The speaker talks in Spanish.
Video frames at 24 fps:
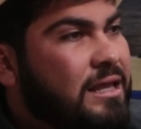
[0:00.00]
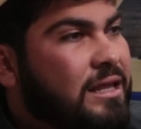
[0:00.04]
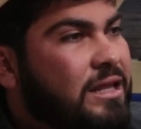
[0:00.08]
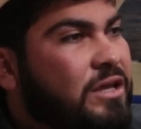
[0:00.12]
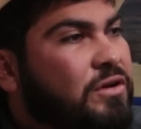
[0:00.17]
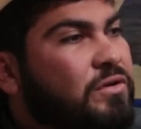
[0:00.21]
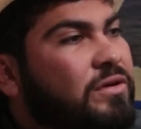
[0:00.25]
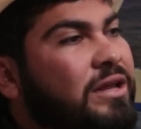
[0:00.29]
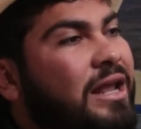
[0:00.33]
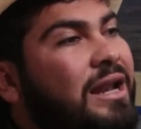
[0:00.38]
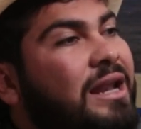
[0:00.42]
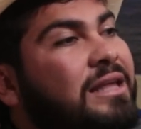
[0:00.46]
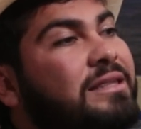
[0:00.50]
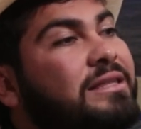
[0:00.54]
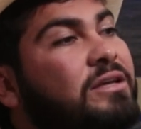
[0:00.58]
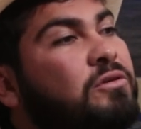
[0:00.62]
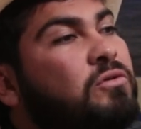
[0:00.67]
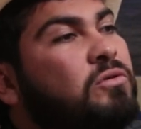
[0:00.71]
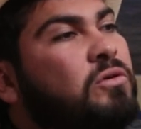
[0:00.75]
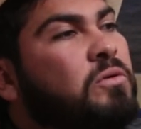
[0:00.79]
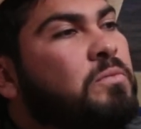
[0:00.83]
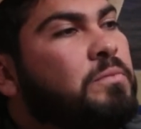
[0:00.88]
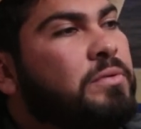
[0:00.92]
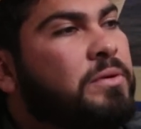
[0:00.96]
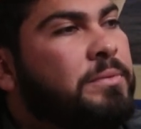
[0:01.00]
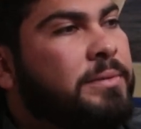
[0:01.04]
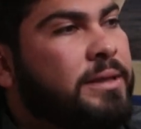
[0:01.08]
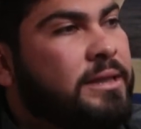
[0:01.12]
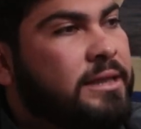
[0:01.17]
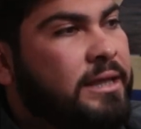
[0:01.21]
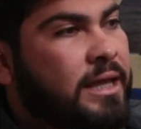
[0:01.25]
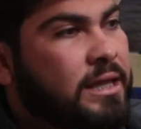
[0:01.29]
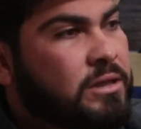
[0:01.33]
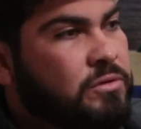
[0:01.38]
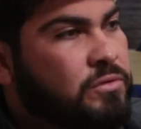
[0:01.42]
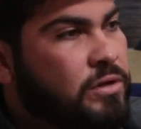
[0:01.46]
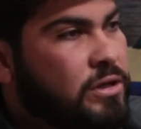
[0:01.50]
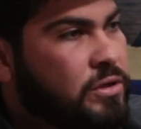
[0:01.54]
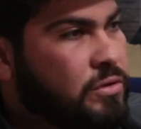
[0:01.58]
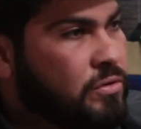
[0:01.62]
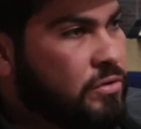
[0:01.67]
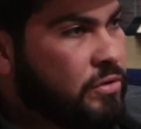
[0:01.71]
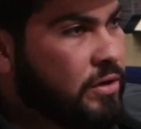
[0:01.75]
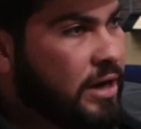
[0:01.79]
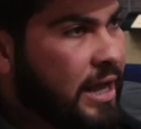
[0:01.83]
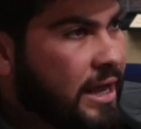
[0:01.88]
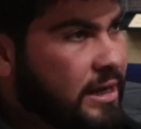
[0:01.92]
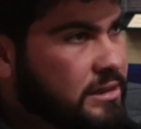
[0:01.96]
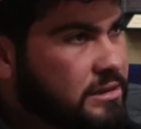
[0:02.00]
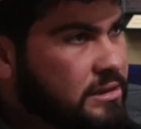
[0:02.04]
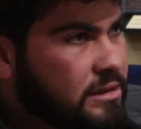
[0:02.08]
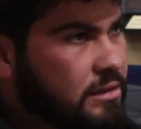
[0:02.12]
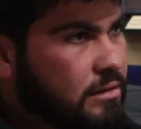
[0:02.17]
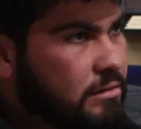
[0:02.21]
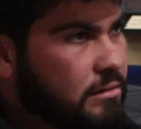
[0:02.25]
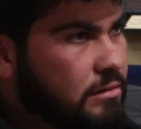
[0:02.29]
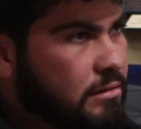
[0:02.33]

Digo, ya las tengo comprometidas con el Junior H.